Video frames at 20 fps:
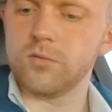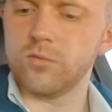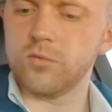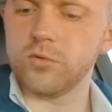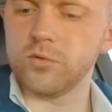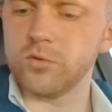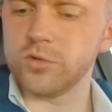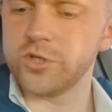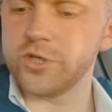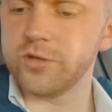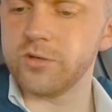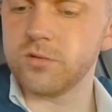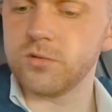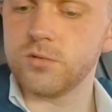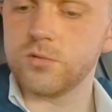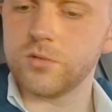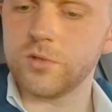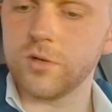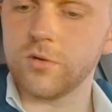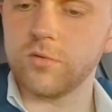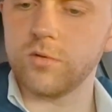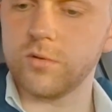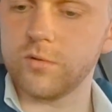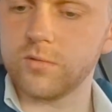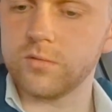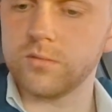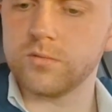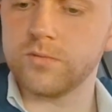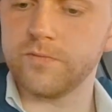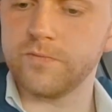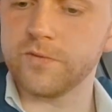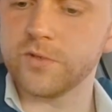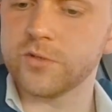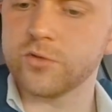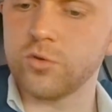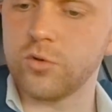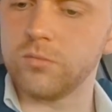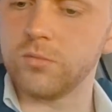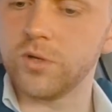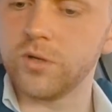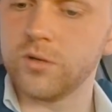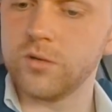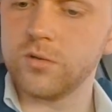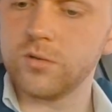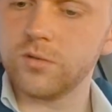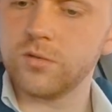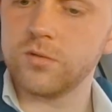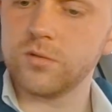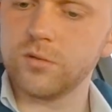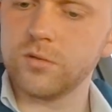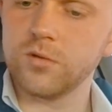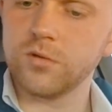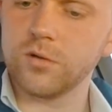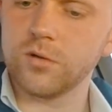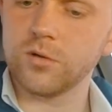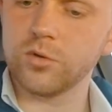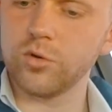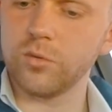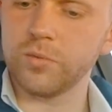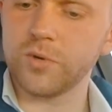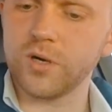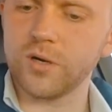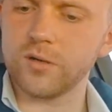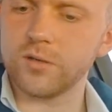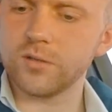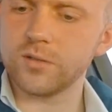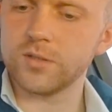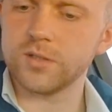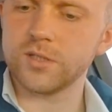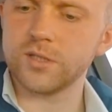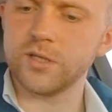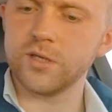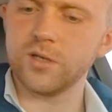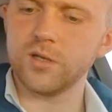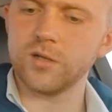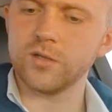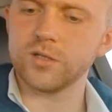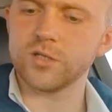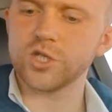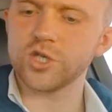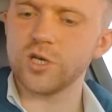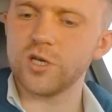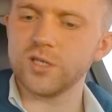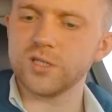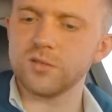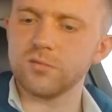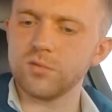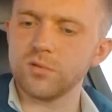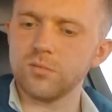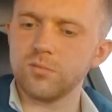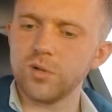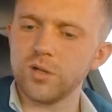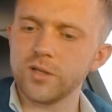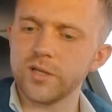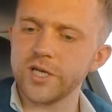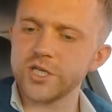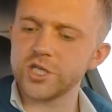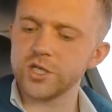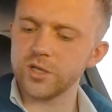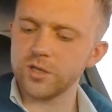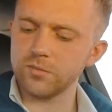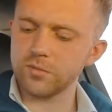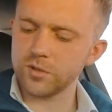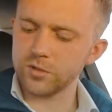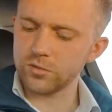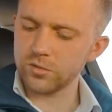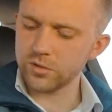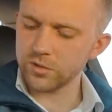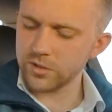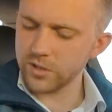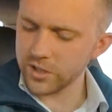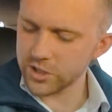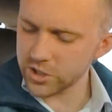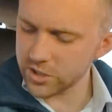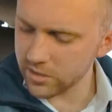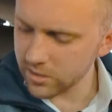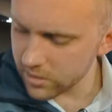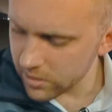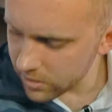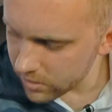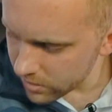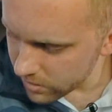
Он очень такой весомый. Кнопка сделана с железным набалдашником, который также